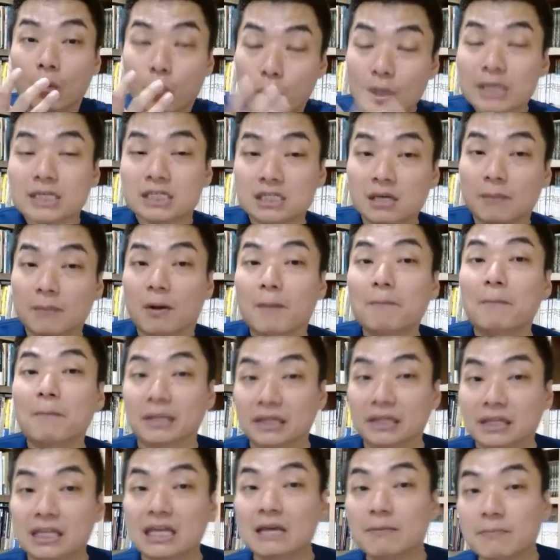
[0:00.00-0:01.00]
为什么
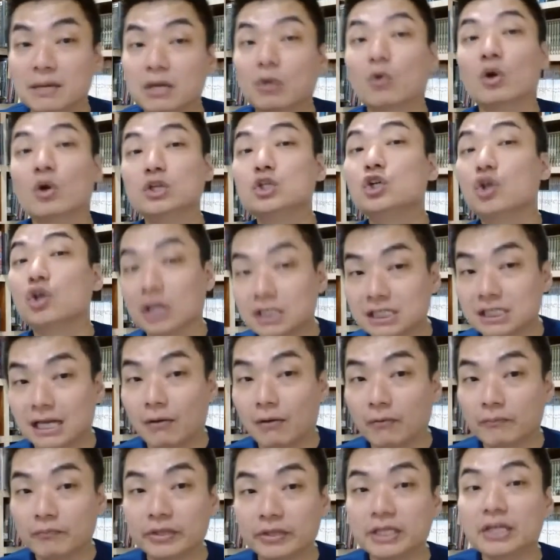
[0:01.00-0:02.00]
本地米会缺
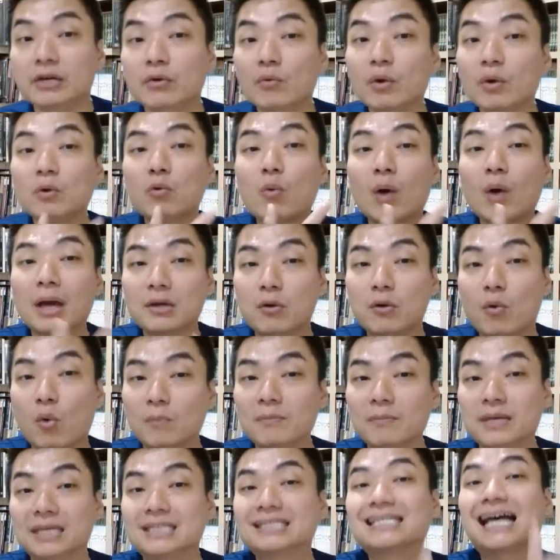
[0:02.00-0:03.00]
少？因为外
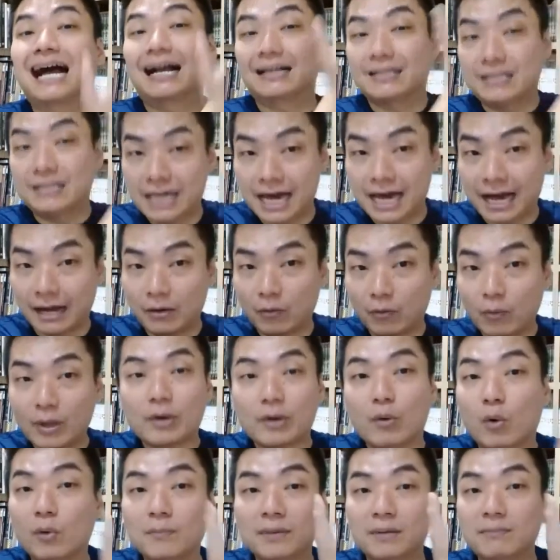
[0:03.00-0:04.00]
国米涨价，
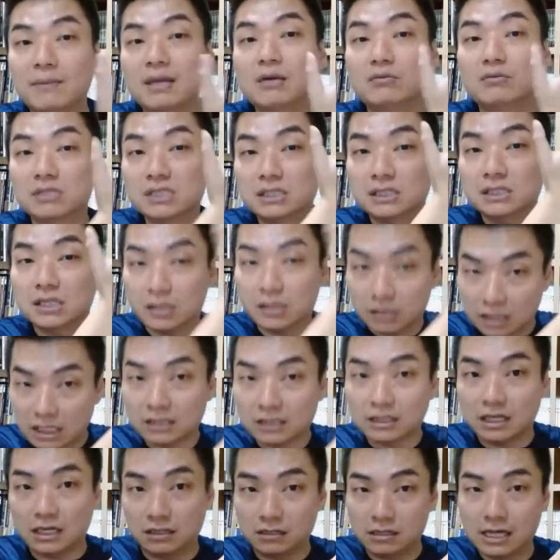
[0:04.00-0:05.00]
外国米没有设
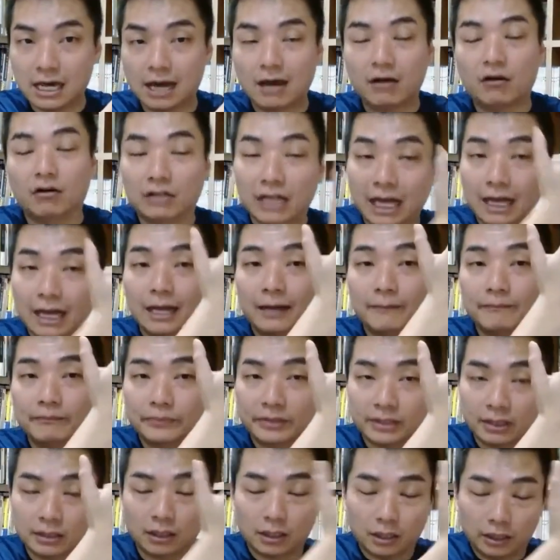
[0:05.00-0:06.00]
定顶价哦，它
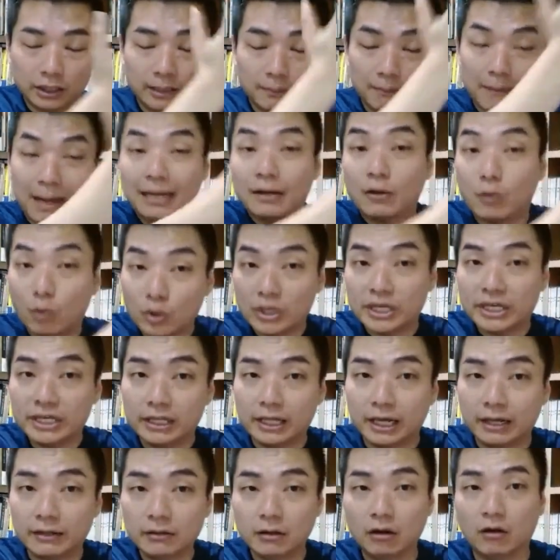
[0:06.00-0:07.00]
可以卖贵
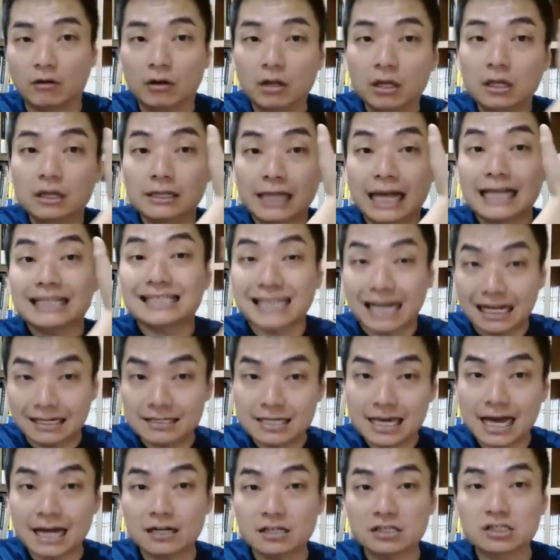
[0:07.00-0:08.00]
一点哦。它
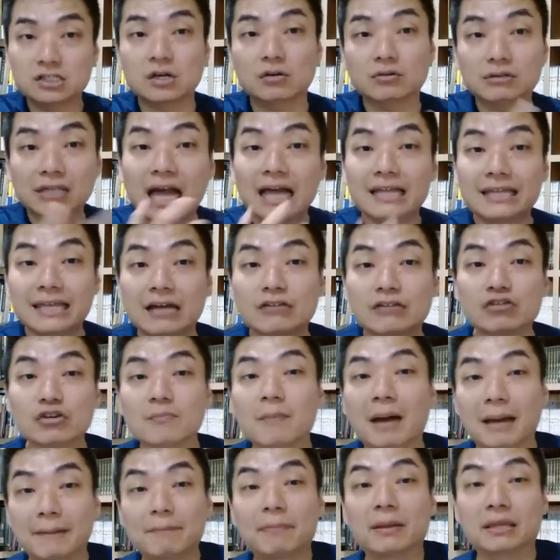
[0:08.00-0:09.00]
涨价了之后，大家去
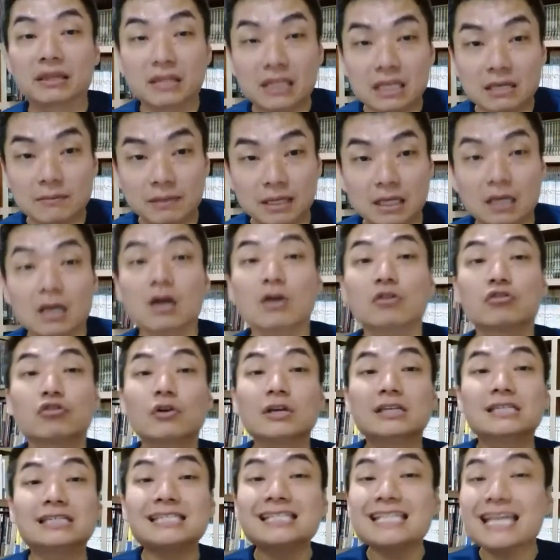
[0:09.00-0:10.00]
买本地米，
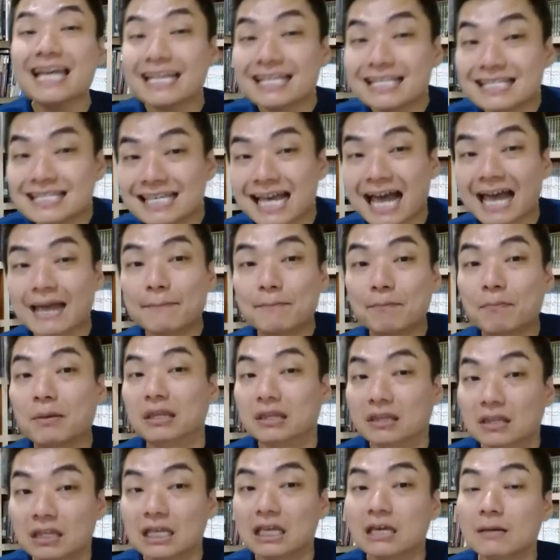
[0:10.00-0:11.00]
所以现在
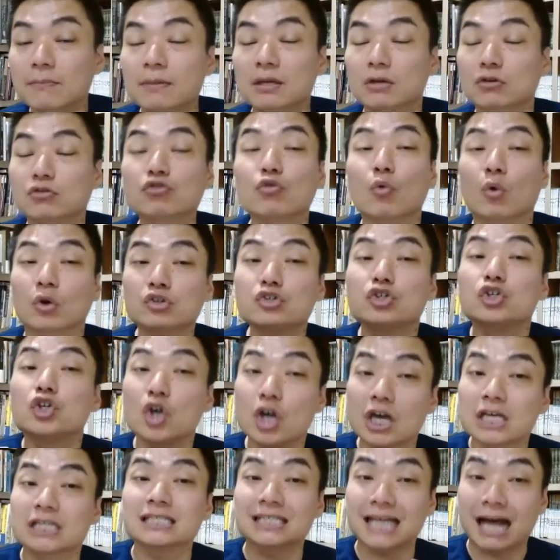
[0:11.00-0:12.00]
本地米所
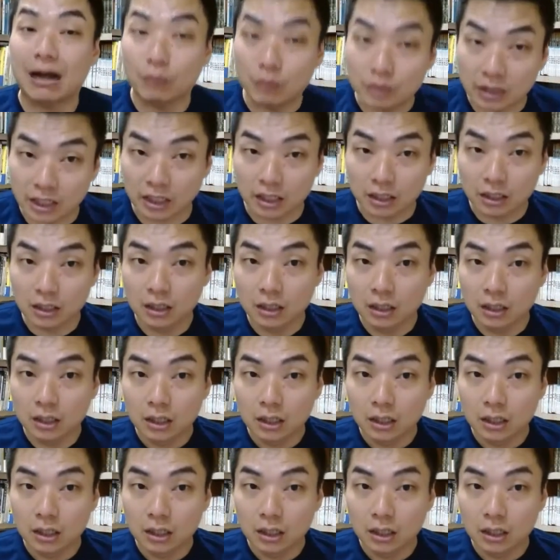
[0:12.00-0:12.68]
缺少的，